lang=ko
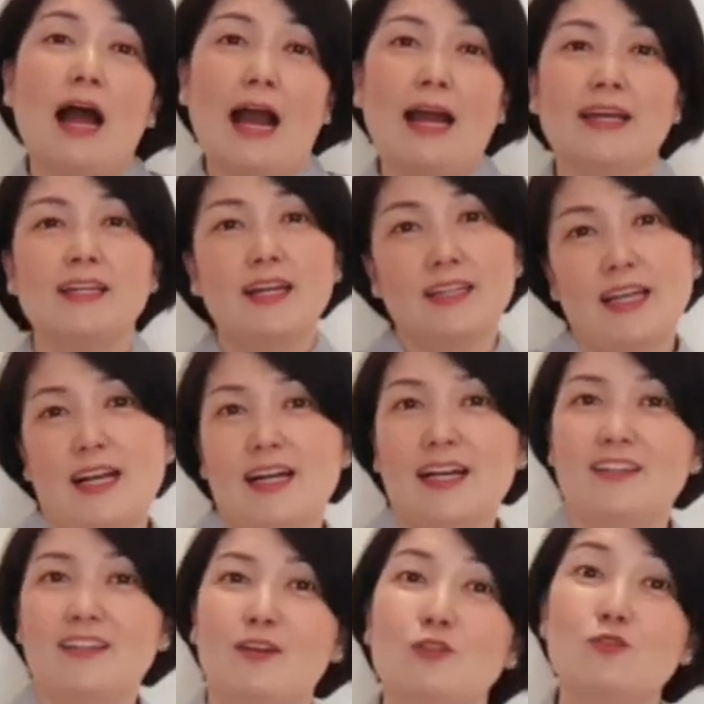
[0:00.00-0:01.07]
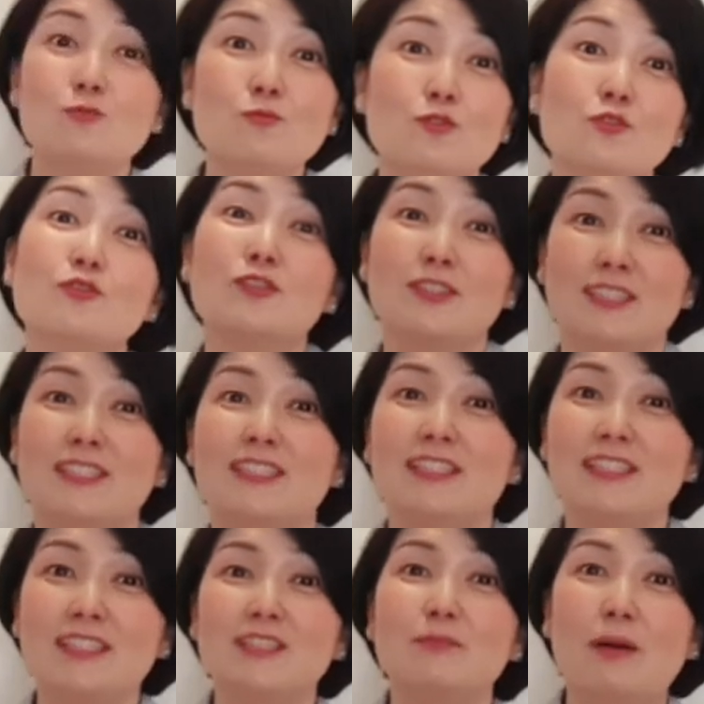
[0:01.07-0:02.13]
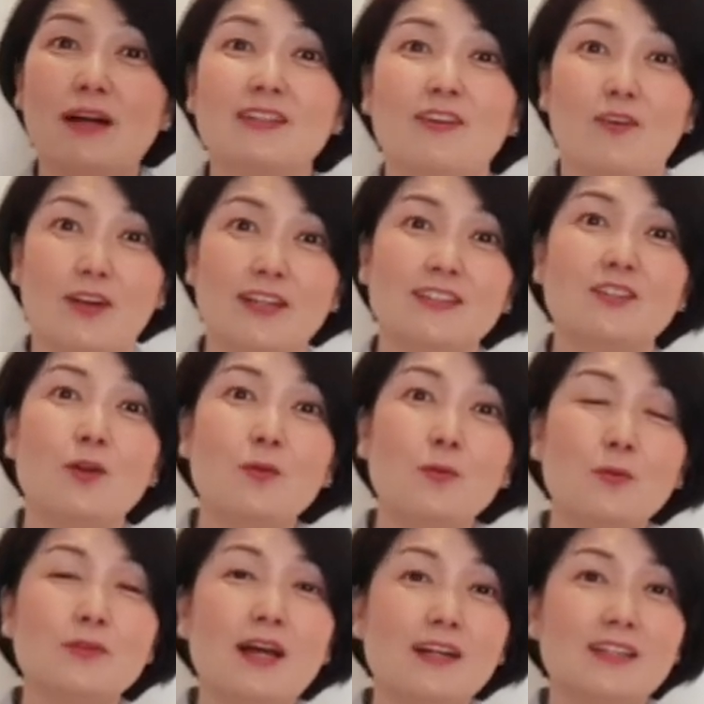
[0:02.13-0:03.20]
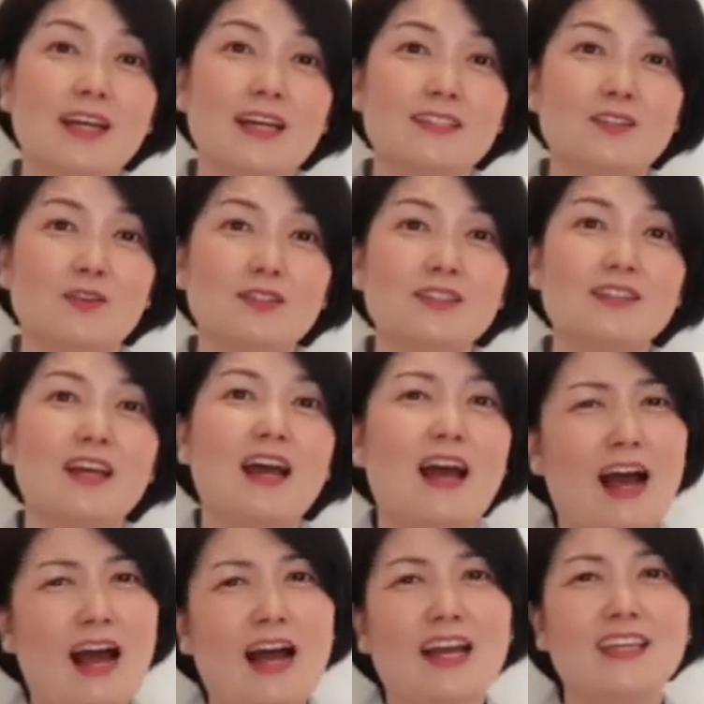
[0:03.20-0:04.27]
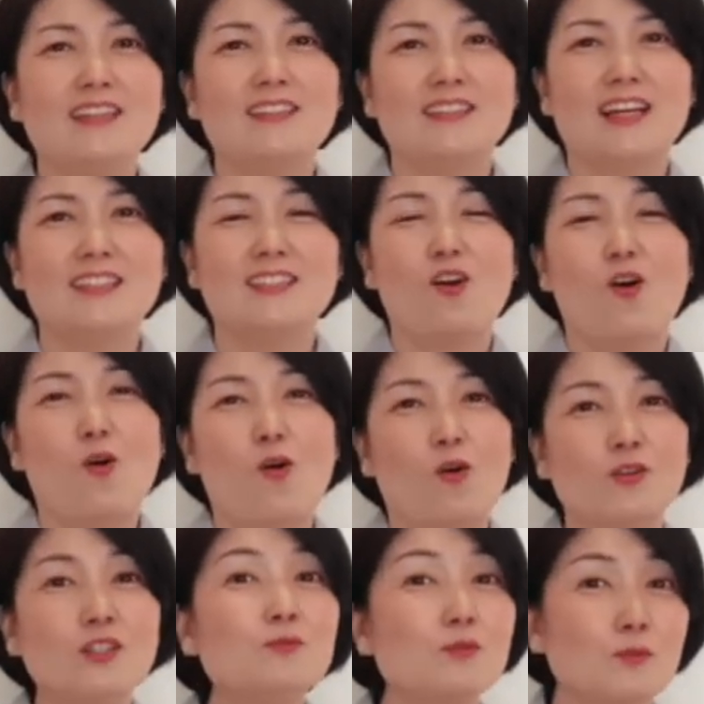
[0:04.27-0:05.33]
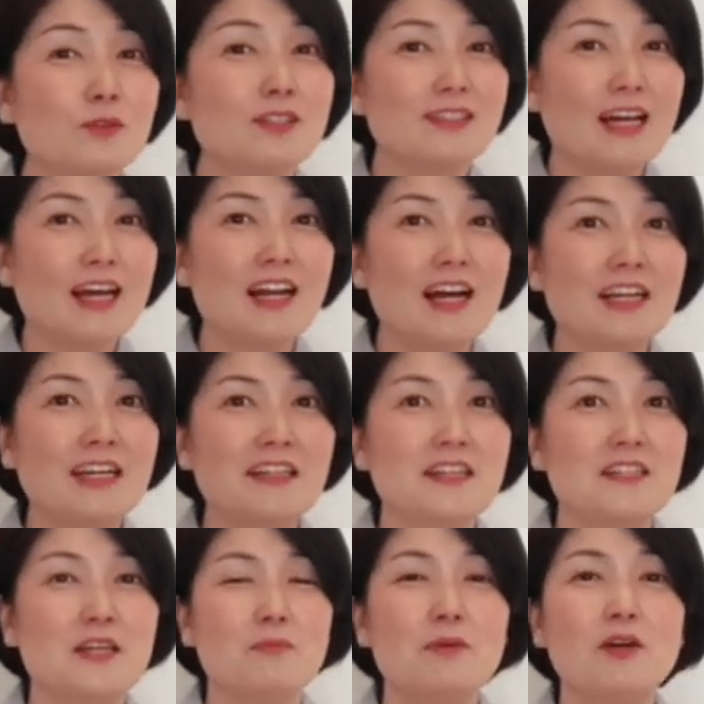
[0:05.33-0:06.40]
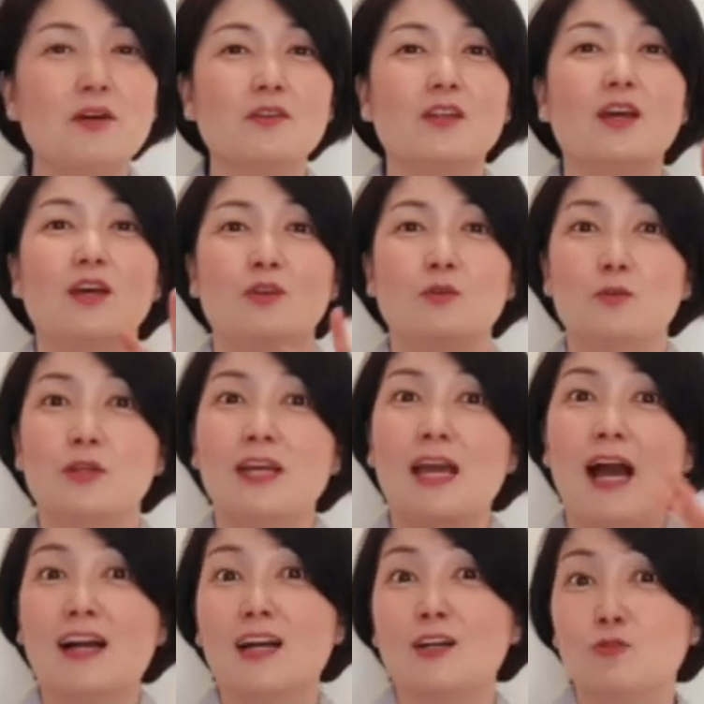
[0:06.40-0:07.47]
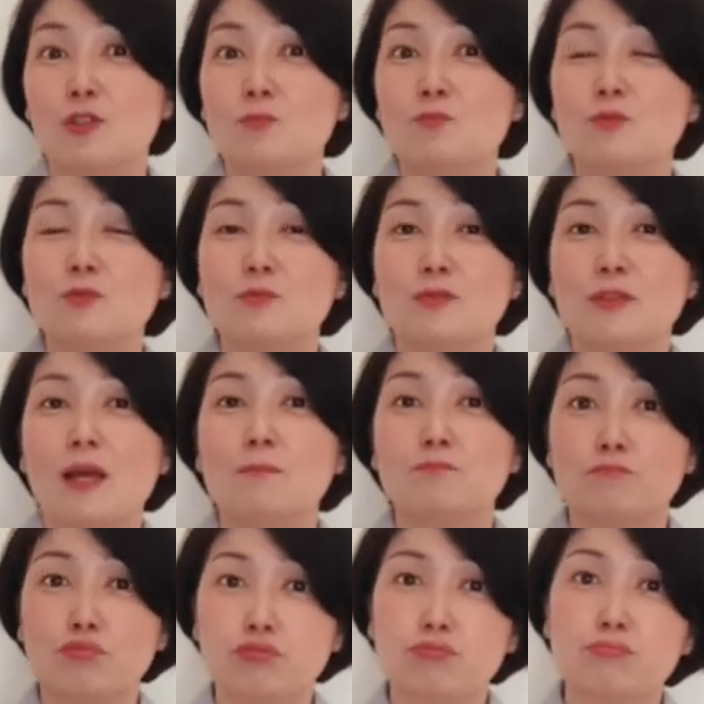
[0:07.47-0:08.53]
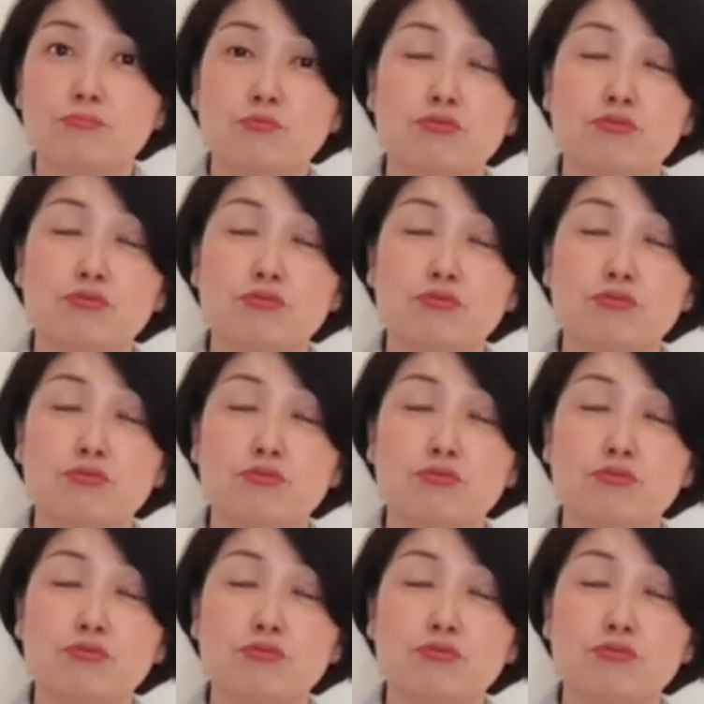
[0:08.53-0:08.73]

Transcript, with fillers: 아이랑 약간 이렇게 춤추듯이 음악을 이렇게 틀어놓은 상태에서는 아이는 사실 어느 부분을 따라하게 되냐면, 여기 아까 뒷부분에